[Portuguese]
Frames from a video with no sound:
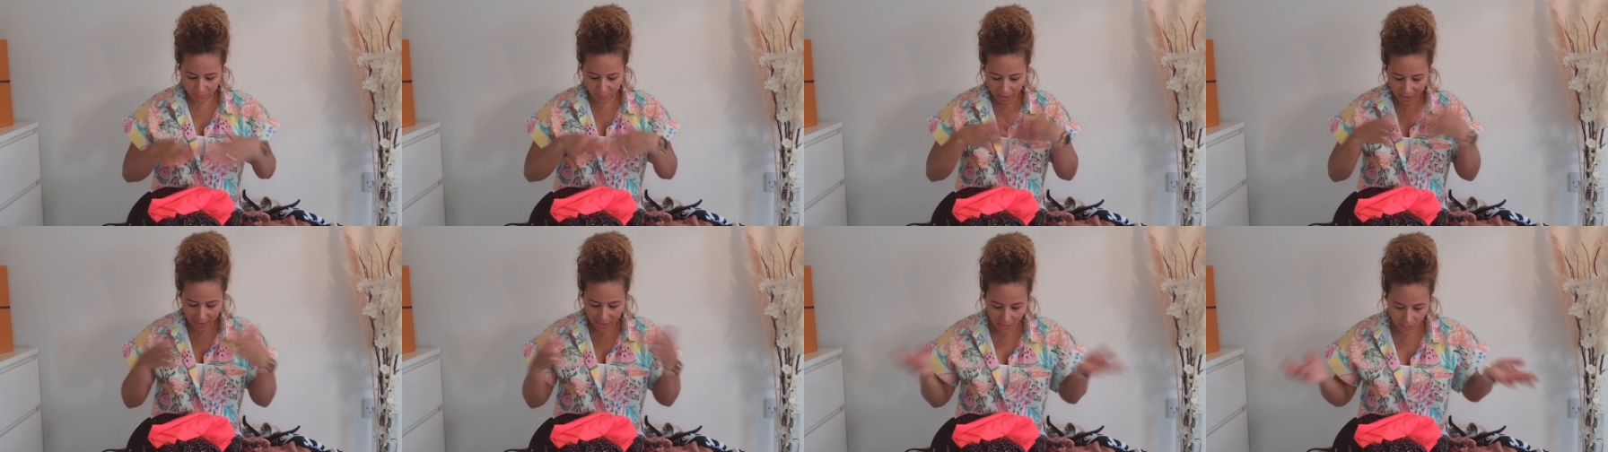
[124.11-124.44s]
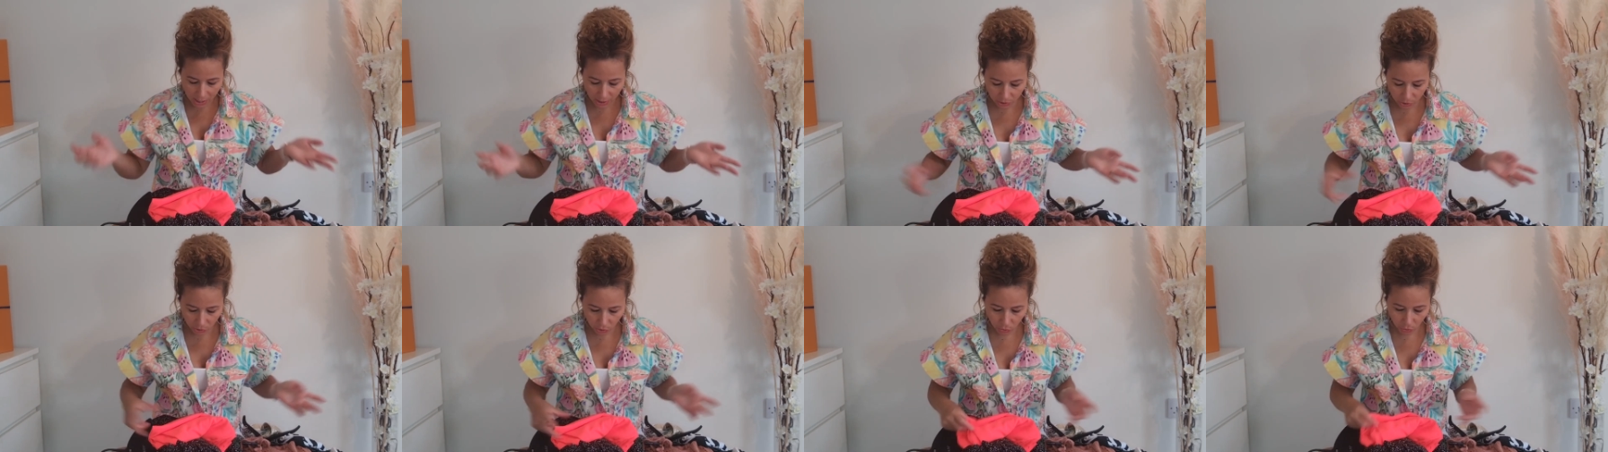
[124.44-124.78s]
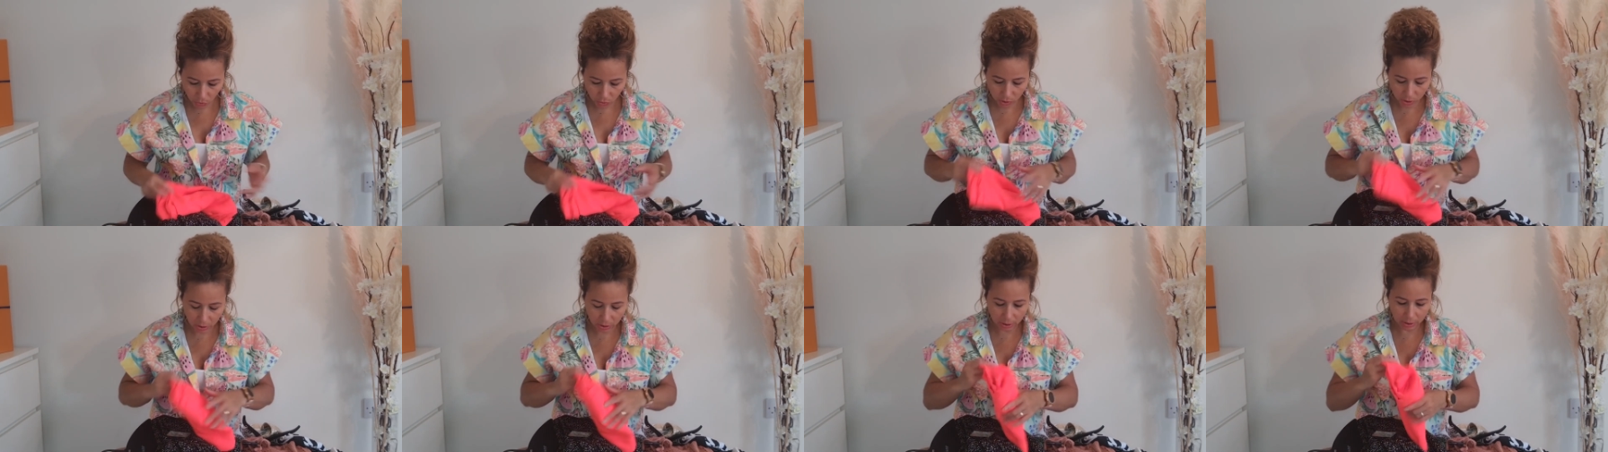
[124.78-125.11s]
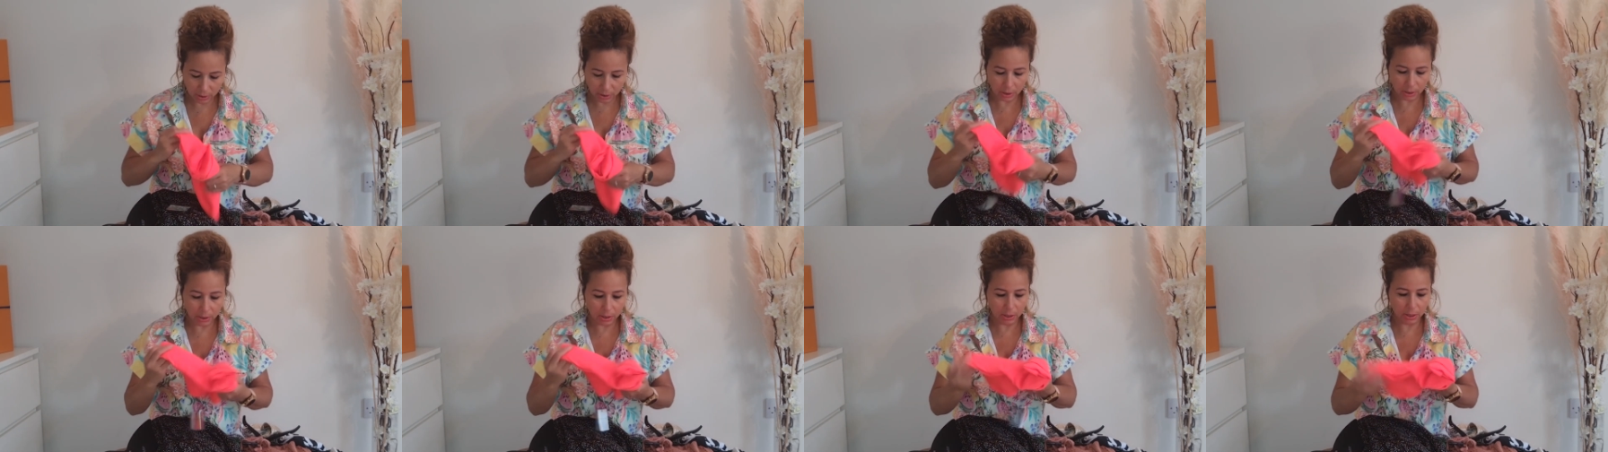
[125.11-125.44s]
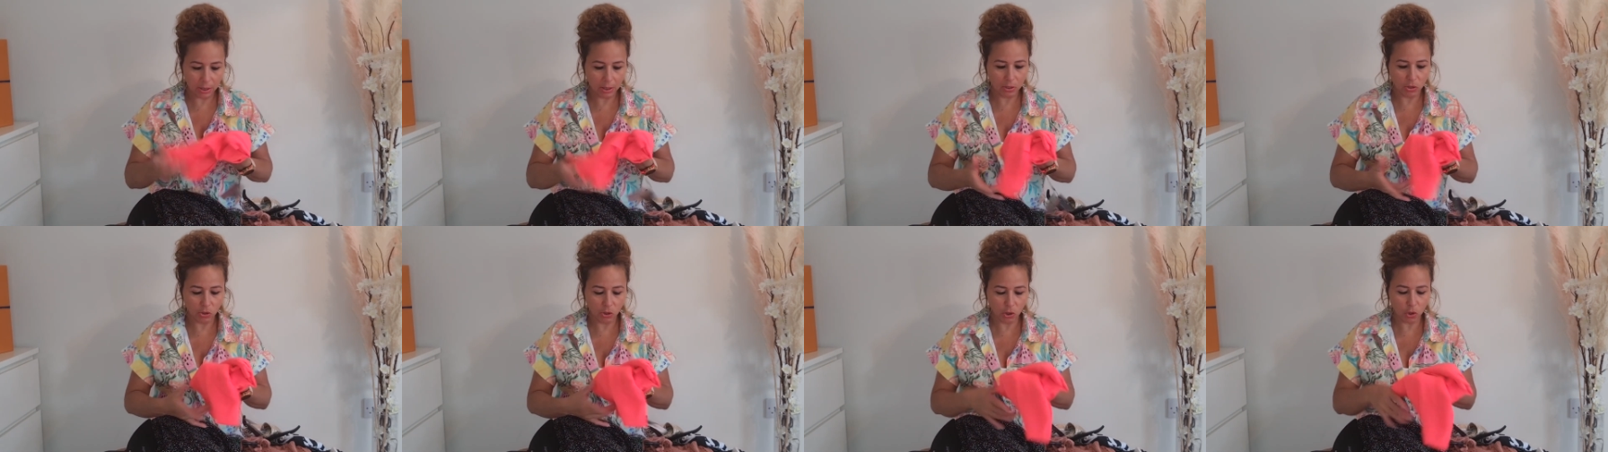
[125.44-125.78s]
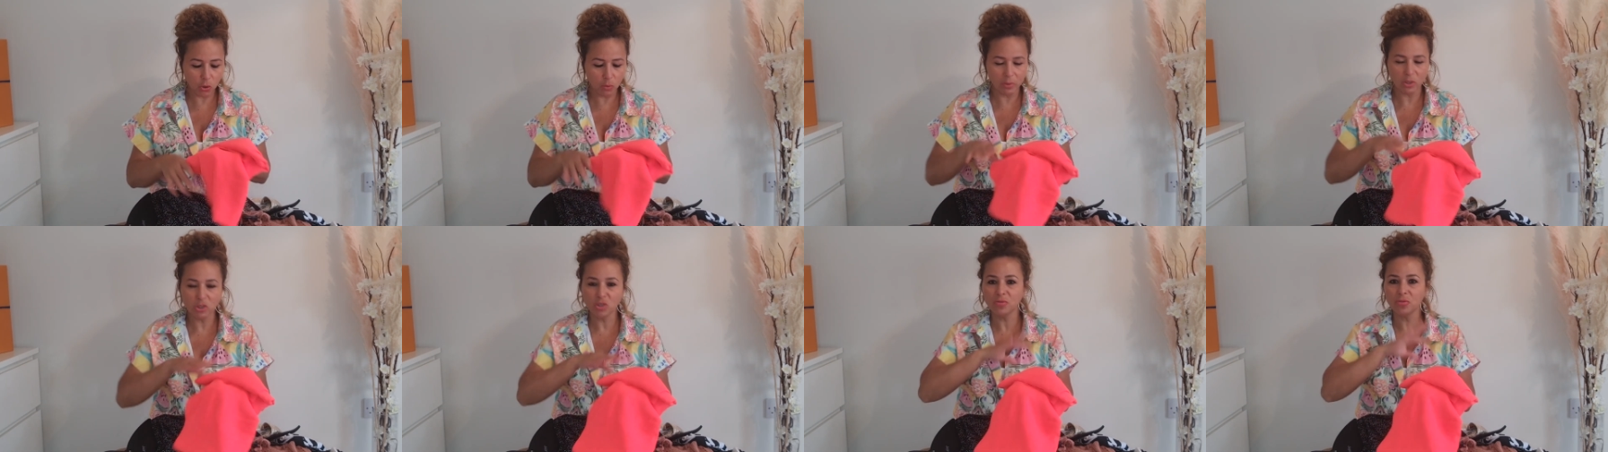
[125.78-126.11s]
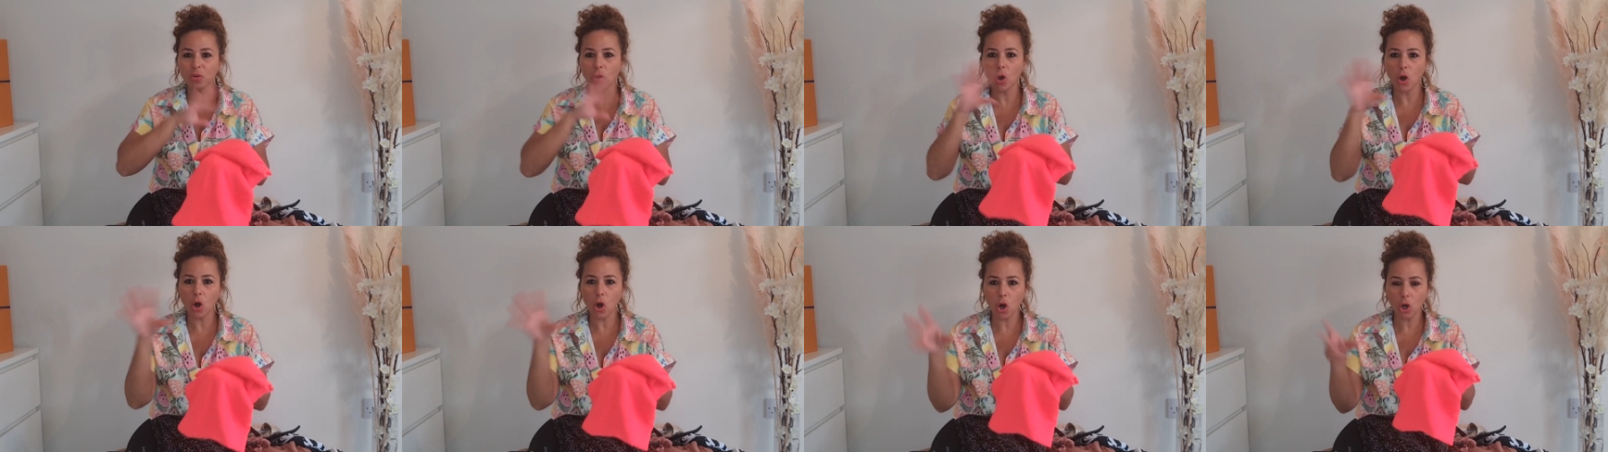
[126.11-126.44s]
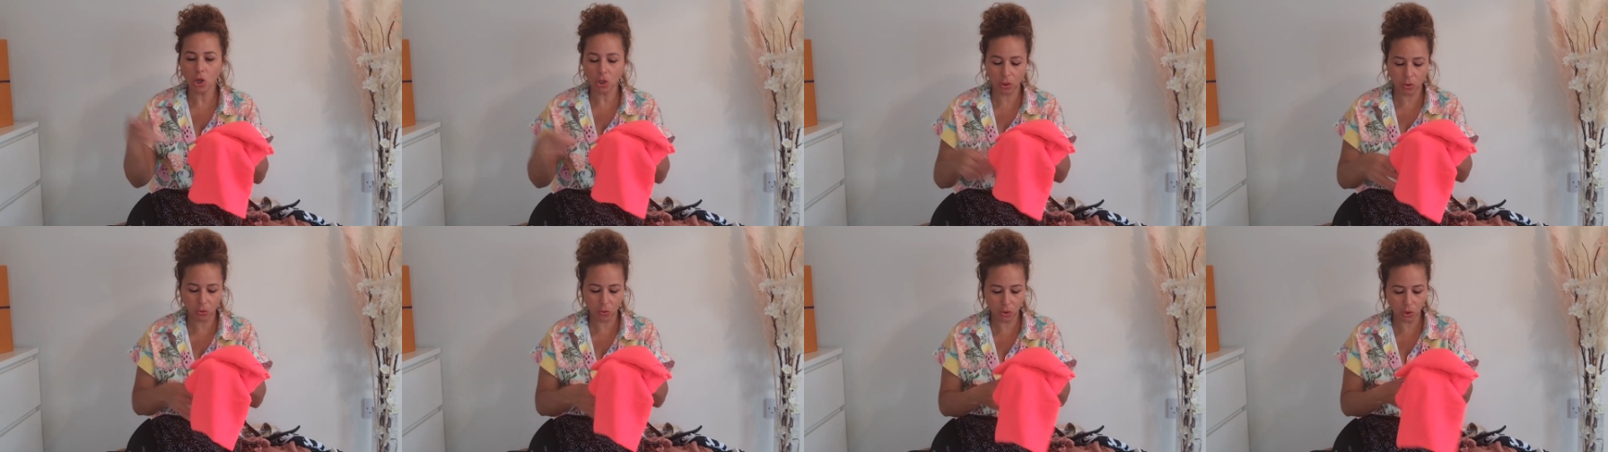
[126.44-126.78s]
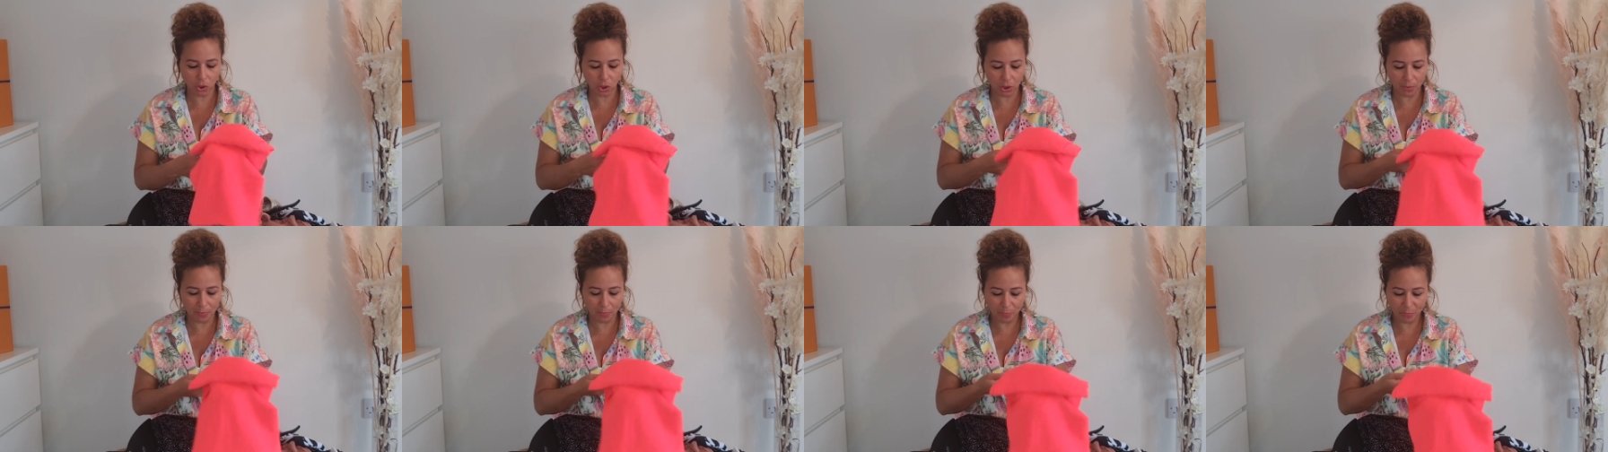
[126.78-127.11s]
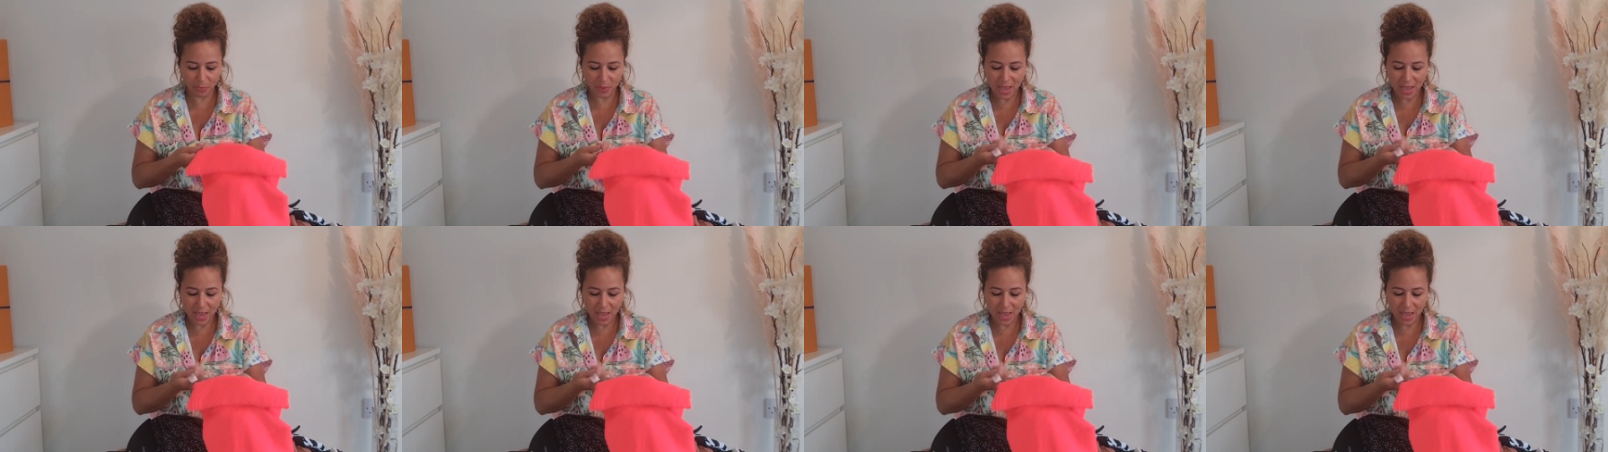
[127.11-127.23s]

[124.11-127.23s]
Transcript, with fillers: baixo, tira umas fotos.